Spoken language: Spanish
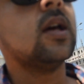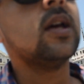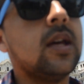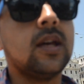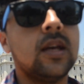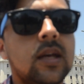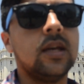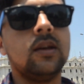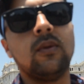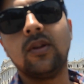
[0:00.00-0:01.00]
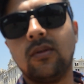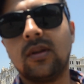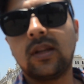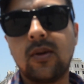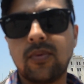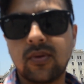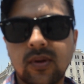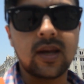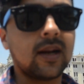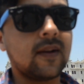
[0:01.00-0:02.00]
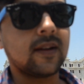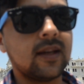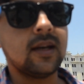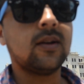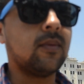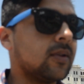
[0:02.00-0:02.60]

y bueno, no he tenido oportunidad de grabar nada, como